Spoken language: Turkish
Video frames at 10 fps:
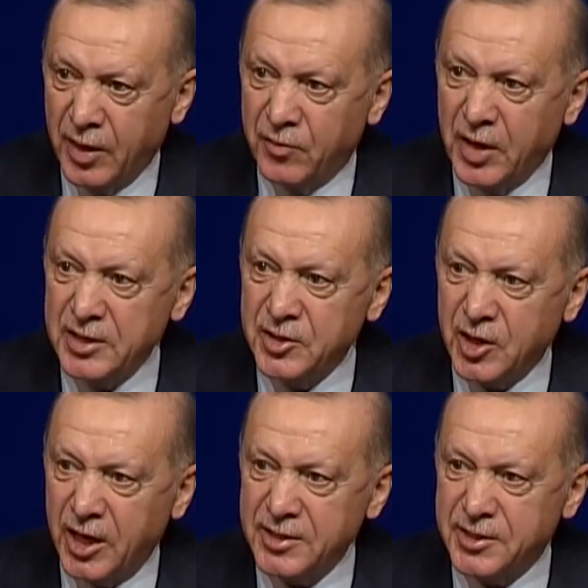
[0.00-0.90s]
ve
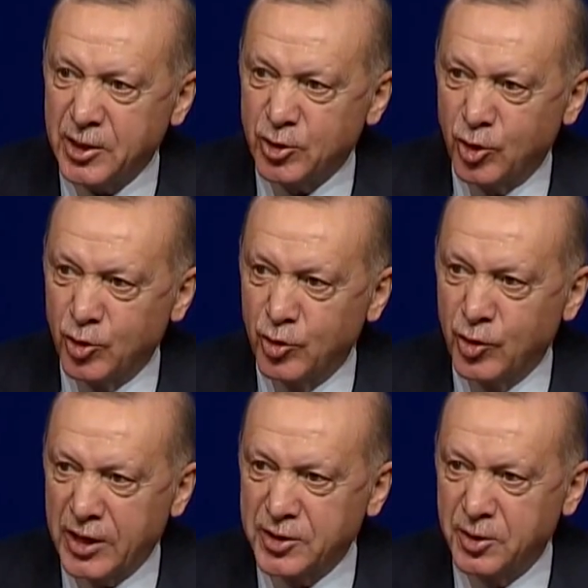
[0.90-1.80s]
inşaat sezonunun
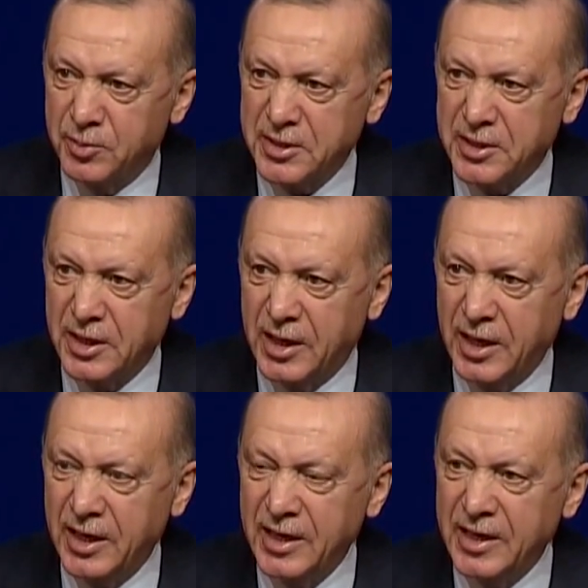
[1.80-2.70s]

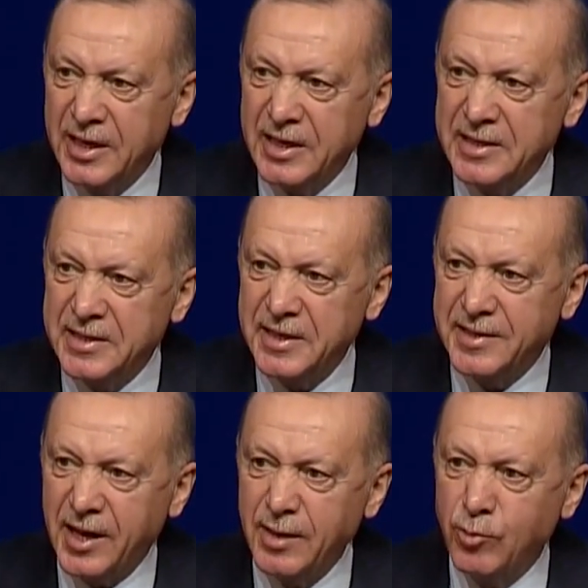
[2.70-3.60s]
açılmasıyla
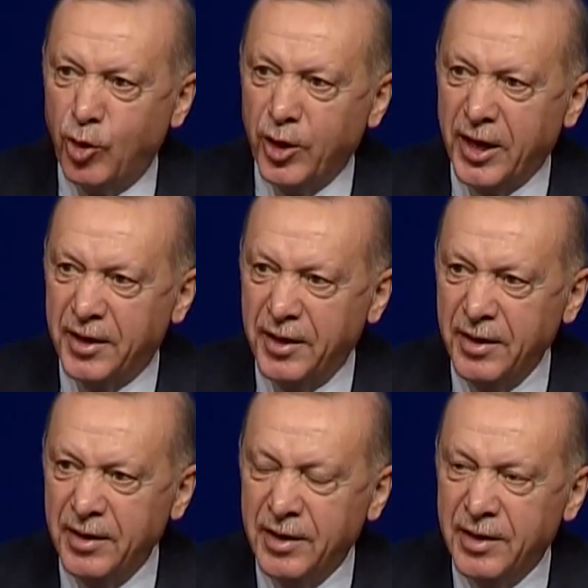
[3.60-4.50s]
istihdam oranı
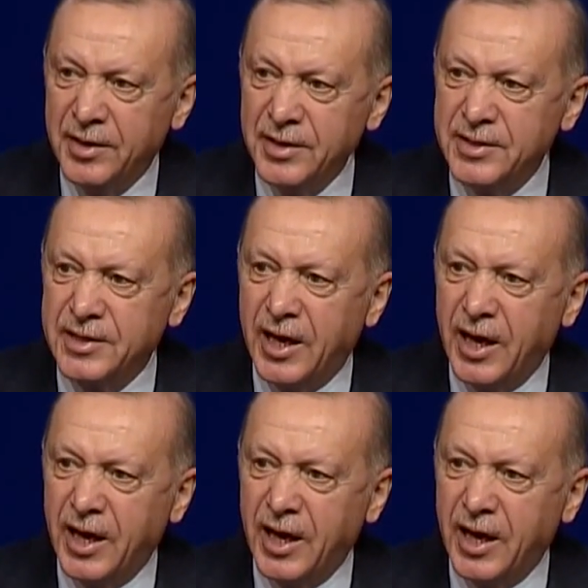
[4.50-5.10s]
hızla